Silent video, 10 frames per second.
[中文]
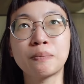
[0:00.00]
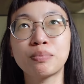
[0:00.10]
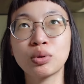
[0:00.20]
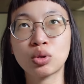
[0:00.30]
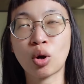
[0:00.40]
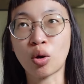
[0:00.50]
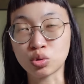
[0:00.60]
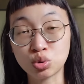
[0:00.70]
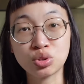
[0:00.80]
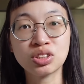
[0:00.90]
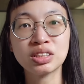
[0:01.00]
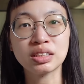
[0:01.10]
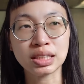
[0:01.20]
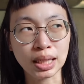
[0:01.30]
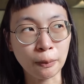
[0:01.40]
不同军事
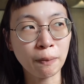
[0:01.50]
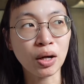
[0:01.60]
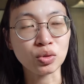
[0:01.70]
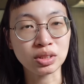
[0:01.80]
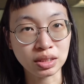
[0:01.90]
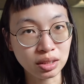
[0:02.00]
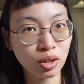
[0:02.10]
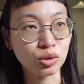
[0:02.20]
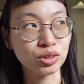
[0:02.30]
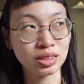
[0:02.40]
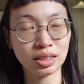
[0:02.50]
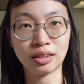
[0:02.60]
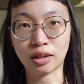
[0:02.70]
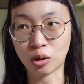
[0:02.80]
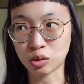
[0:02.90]
情报机构之间
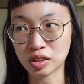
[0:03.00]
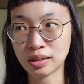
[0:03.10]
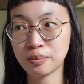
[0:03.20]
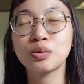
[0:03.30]
的斗争。